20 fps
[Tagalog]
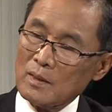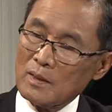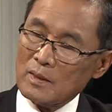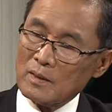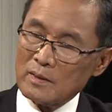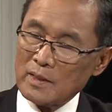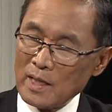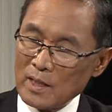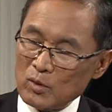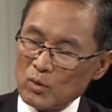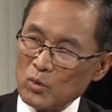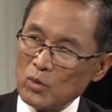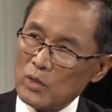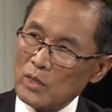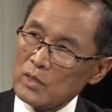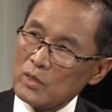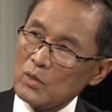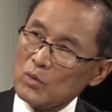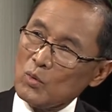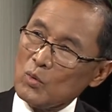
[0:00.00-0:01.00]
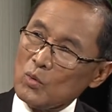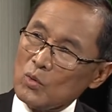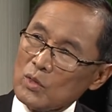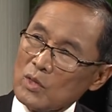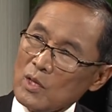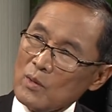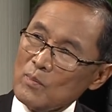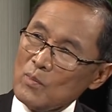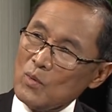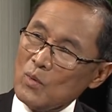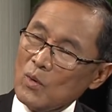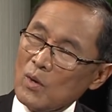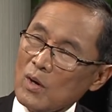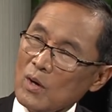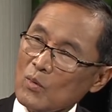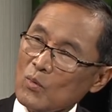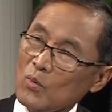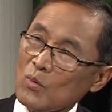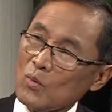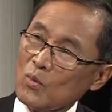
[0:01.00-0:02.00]
Daytoy iti ultimo nga
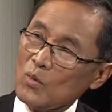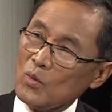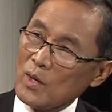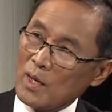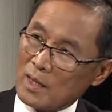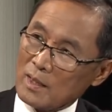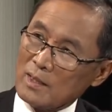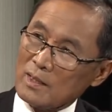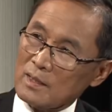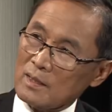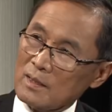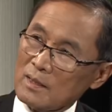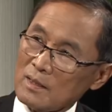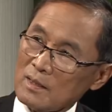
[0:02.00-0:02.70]
gunggunakit.